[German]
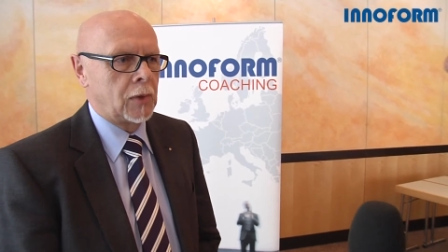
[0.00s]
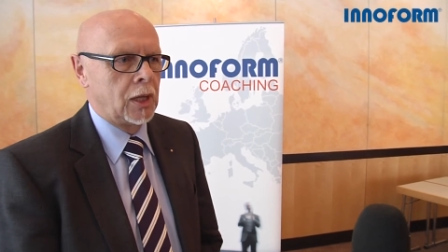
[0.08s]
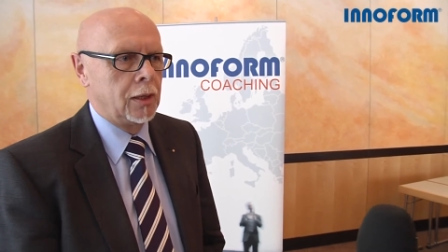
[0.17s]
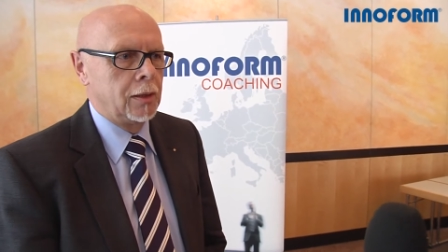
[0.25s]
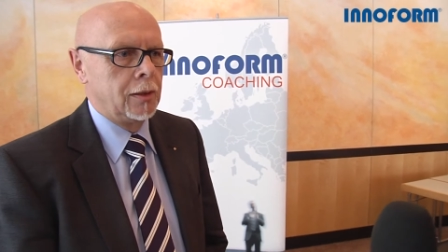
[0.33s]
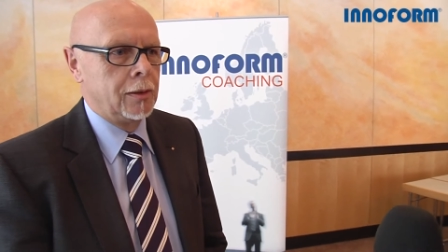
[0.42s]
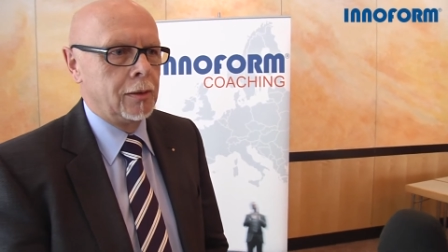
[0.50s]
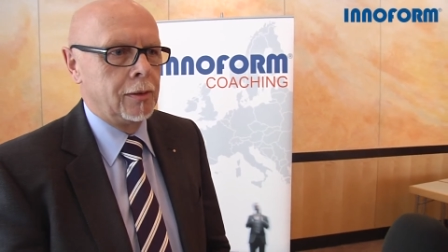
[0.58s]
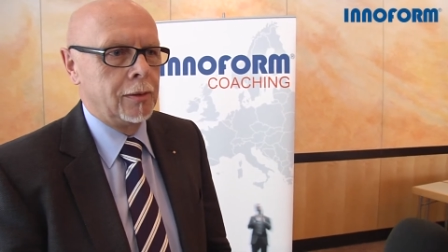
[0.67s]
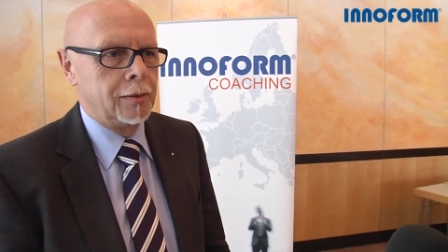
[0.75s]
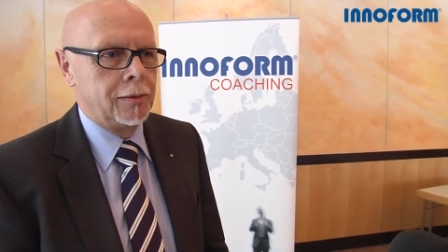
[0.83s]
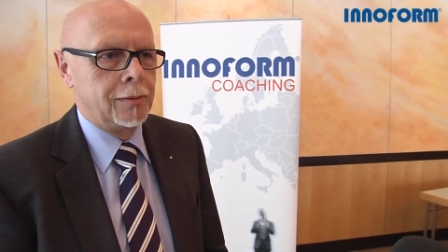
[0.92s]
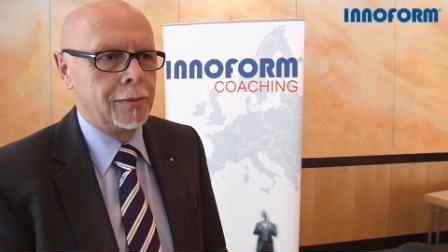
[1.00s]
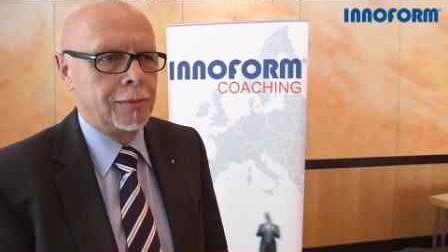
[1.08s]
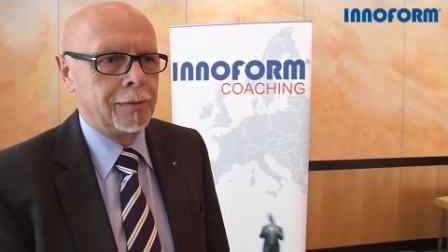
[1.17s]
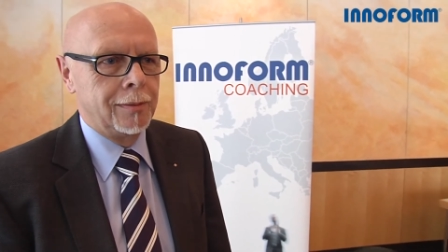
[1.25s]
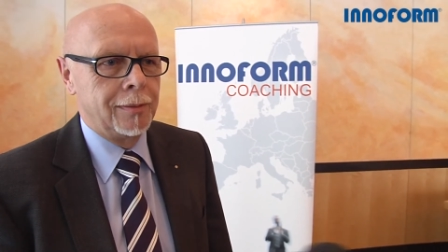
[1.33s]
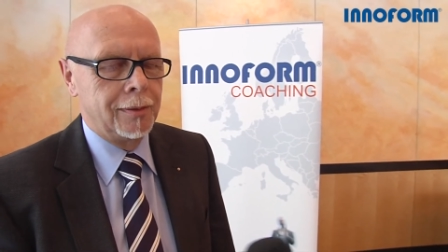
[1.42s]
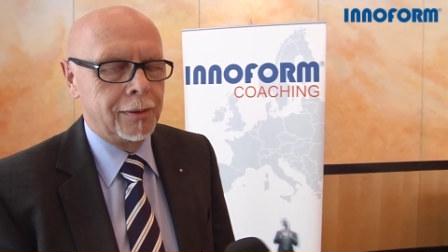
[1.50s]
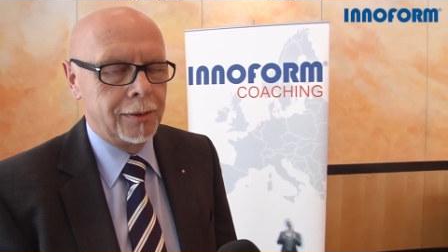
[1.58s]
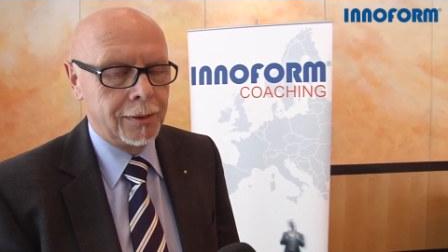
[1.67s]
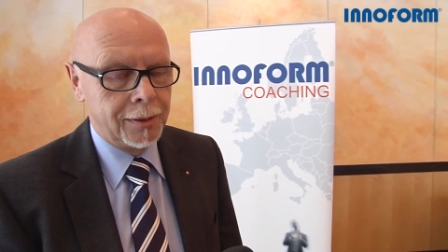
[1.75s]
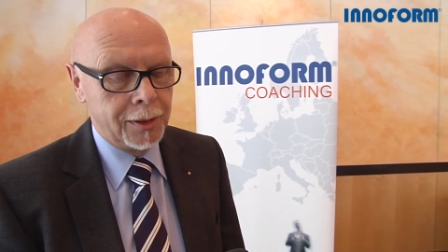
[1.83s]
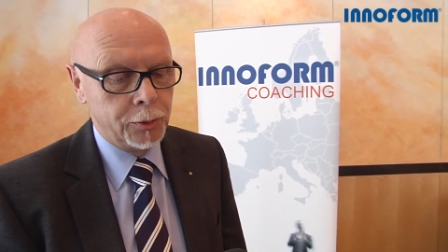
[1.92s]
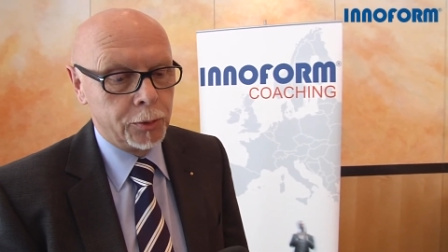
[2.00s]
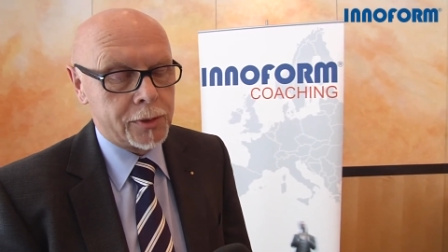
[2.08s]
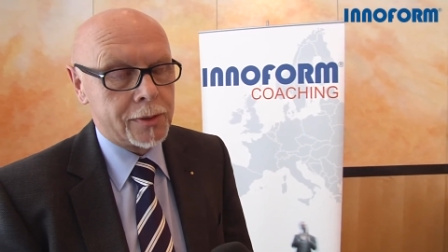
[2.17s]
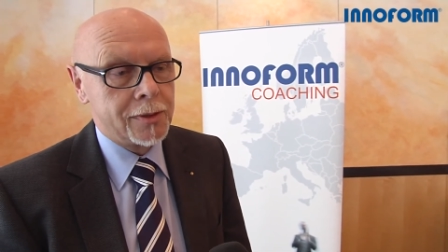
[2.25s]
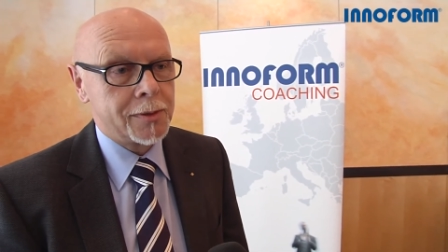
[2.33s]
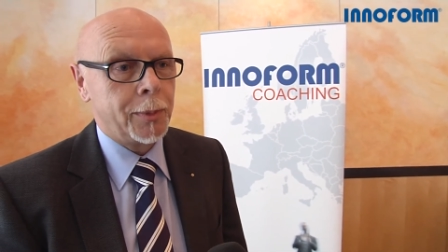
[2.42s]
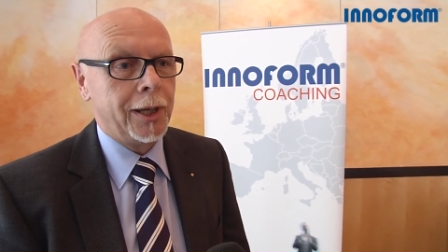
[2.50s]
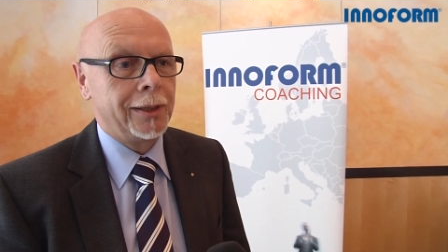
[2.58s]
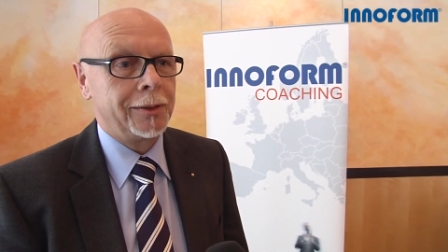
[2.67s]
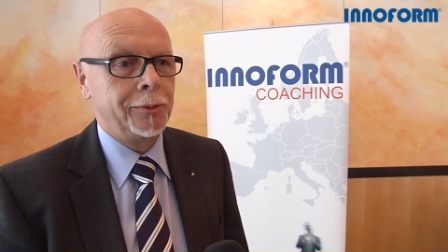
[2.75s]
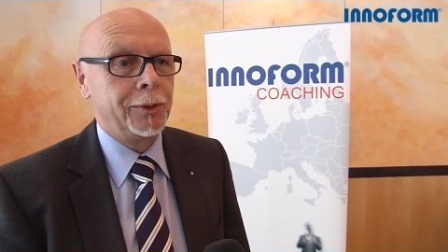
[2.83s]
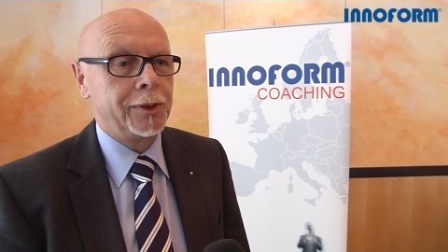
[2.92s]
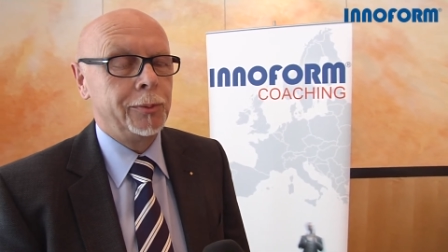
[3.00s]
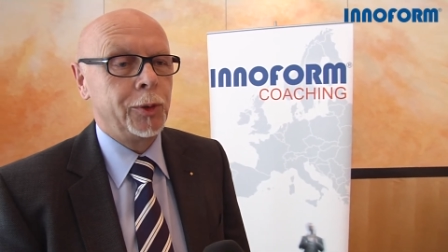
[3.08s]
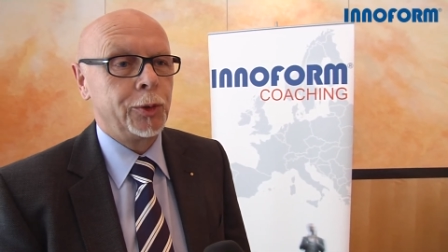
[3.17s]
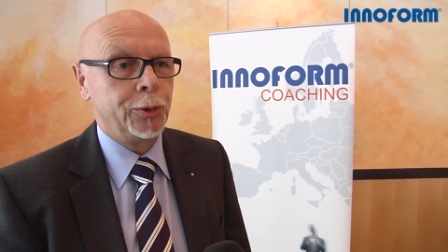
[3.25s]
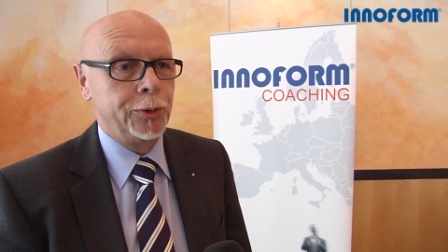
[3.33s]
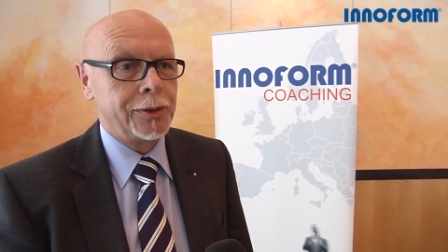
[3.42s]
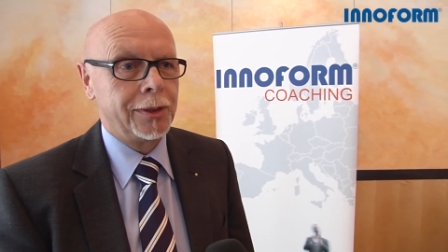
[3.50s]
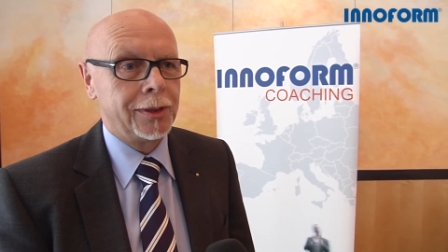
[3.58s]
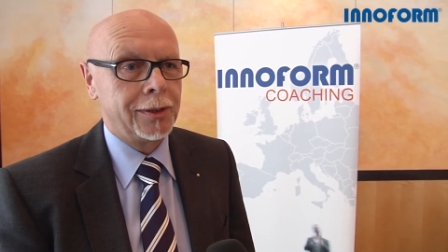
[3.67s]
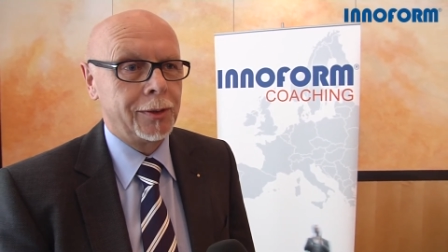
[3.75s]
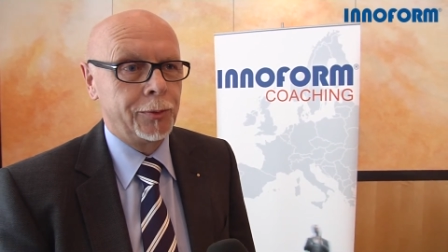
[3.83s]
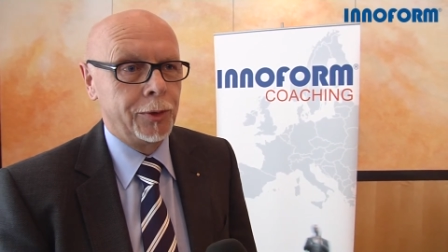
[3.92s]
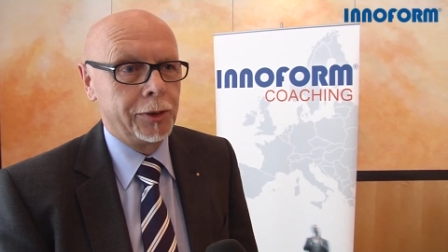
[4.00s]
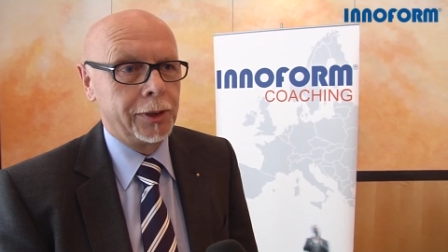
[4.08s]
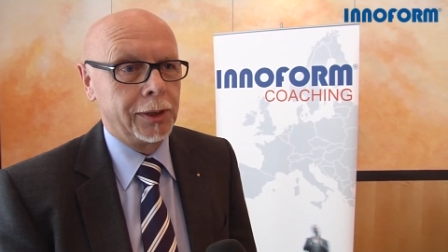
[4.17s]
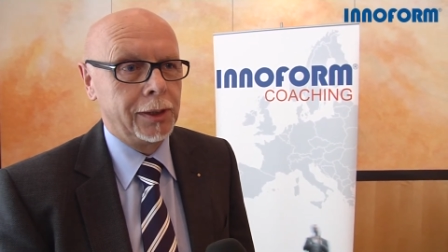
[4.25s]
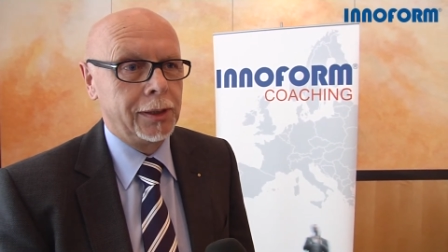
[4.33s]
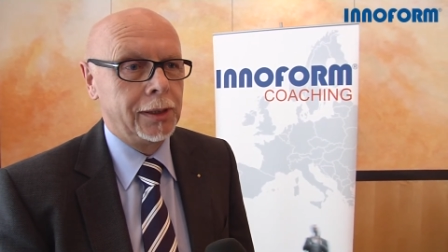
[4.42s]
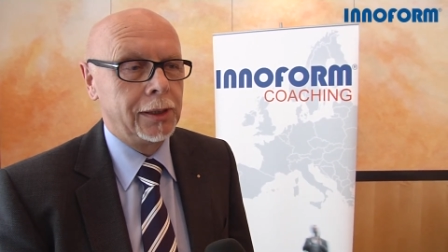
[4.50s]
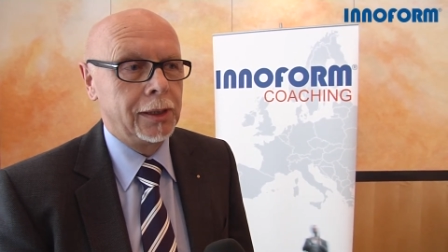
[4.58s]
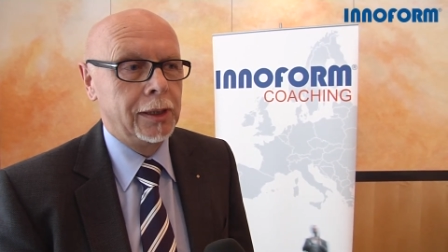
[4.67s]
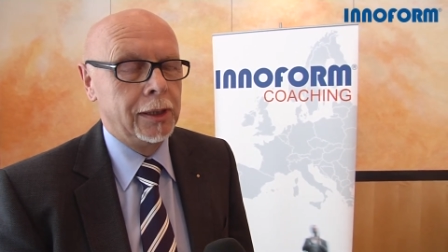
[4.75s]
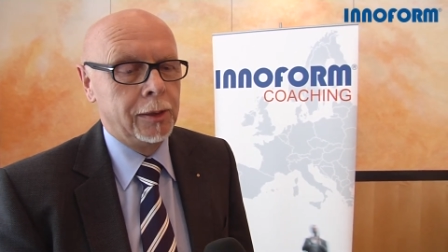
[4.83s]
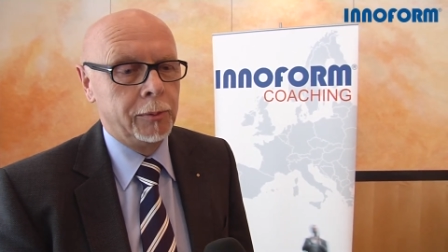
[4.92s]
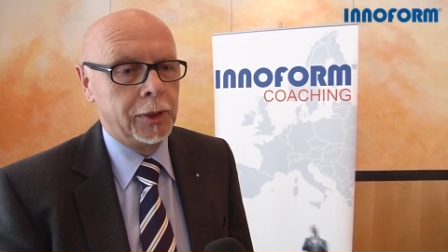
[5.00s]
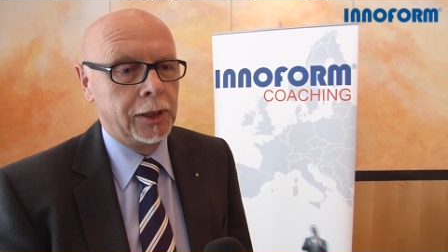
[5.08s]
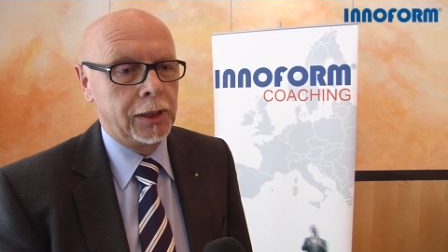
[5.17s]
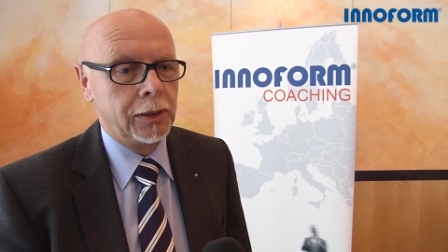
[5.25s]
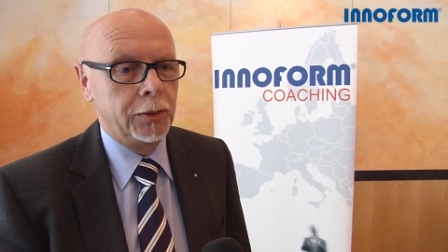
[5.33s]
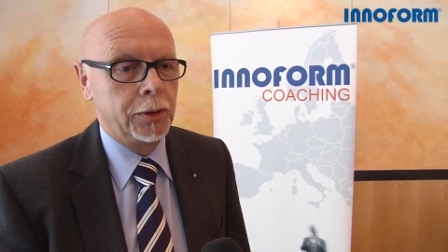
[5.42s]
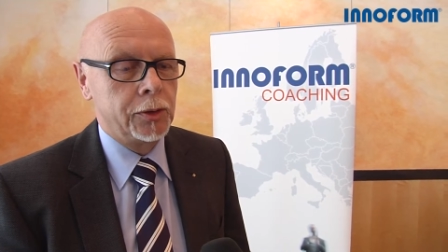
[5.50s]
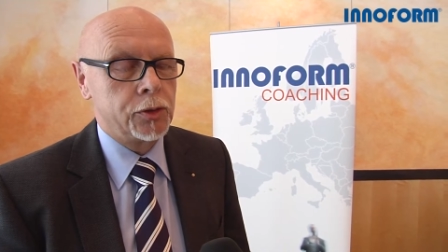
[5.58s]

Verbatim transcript: Können Sie da eine Einschätzung geben? Die Nutzensbreite wird immer größer, das ist völlig richtig. Man redet heute